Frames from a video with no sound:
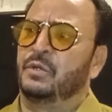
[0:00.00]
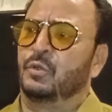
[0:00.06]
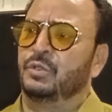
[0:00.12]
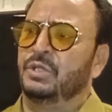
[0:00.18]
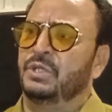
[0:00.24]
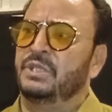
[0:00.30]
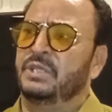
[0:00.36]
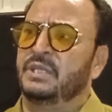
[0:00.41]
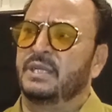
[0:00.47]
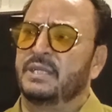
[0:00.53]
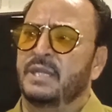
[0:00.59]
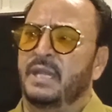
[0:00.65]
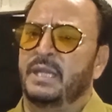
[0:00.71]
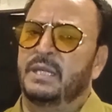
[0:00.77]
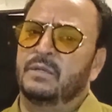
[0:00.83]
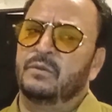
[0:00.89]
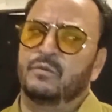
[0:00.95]
को दे दिया
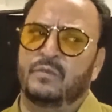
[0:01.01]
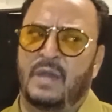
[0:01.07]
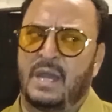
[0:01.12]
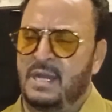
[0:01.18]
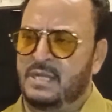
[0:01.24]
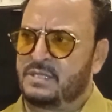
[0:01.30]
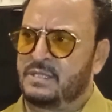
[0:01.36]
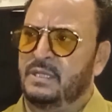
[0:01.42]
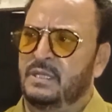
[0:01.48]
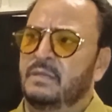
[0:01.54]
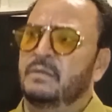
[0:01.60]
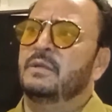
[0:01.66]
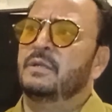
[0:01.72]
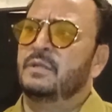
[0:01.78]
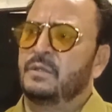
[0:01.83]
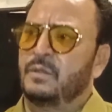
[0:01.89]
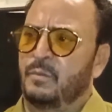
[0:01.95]
जाए वहाँ से
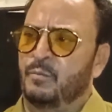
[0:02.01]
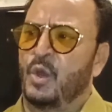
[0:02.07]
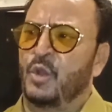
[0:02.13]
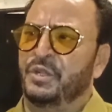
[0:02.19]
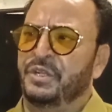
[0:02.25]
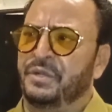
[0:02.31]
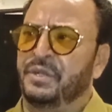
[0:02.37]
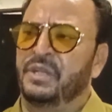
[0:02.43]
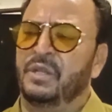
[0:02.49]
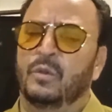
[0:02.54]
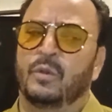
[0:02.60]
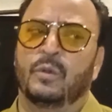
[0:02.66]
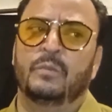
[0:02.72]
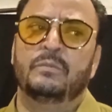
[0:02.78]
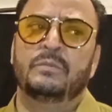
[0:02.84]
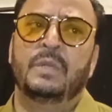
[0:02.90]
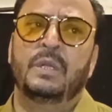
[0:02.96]
मॉनिटरिंग
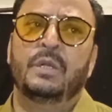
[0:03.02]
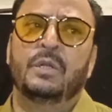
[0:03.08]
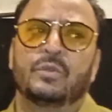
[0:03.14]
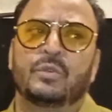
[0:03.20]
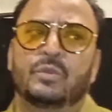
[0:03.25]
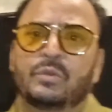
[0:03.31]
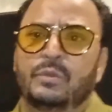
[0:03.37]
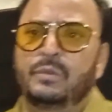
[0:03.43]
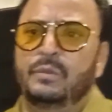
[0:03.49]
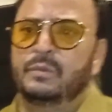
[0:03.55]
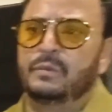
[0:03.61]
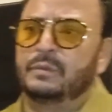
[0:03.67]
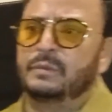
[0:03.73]
हो गोशी भाई